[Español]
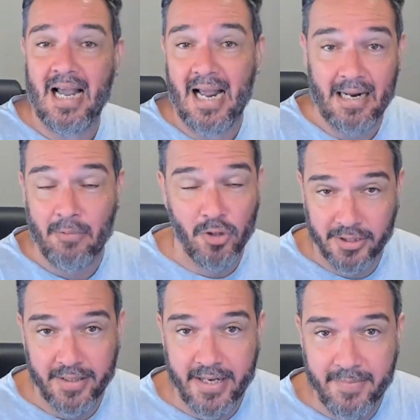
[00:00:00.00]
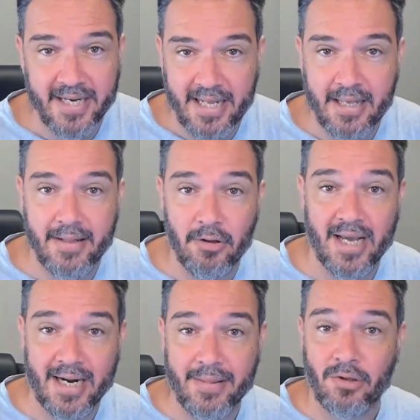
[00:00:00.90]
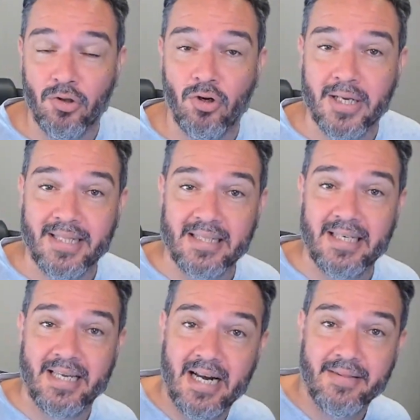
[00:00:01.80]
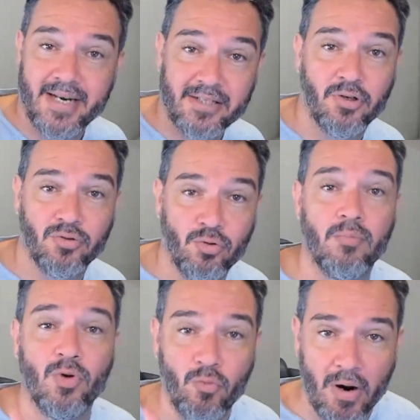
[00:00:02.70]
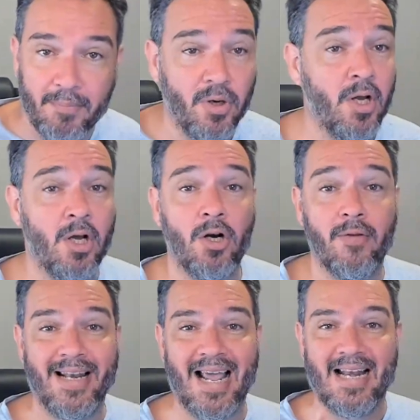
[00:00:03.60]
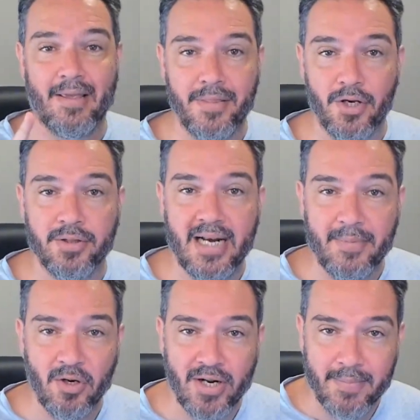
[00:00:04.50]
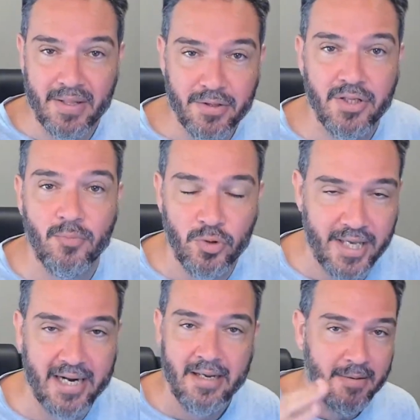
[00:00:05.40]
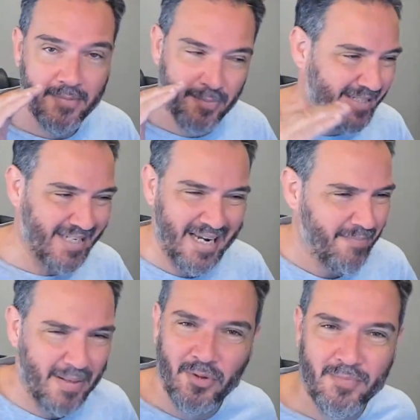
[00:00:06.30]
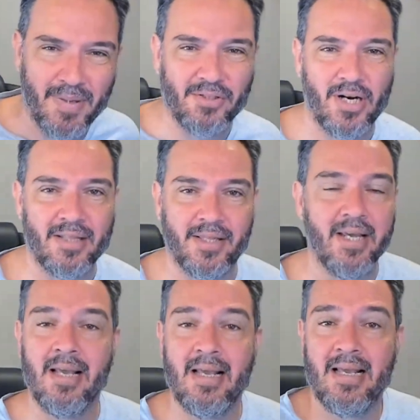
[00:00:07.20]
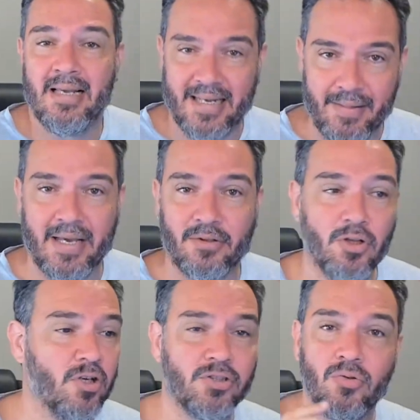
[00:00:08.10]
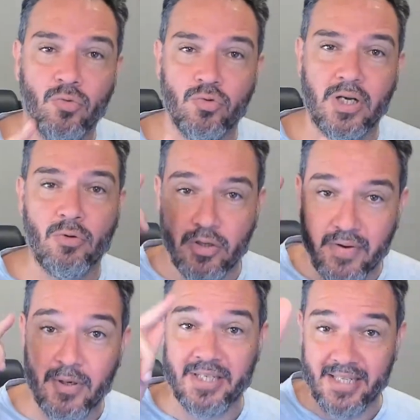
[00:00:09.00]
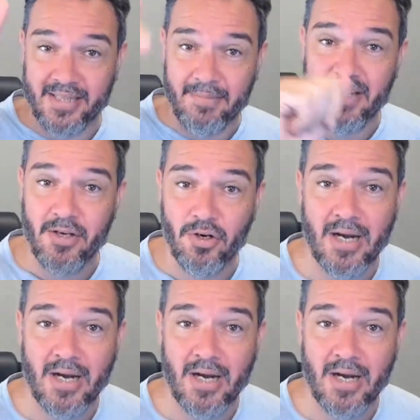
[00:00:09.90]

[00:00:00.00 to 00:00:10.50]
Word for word: Ah, bueno, antes de irme quería daros las gracias a todos los que entraste ayer en el directo, que estuvo muy guapo. Lo de la elección de la mejor equipación del mundial. Me lo pasé, vamos, impresionante. Gracias a todos, un saludo, nos vemos en el siguiente vídeo.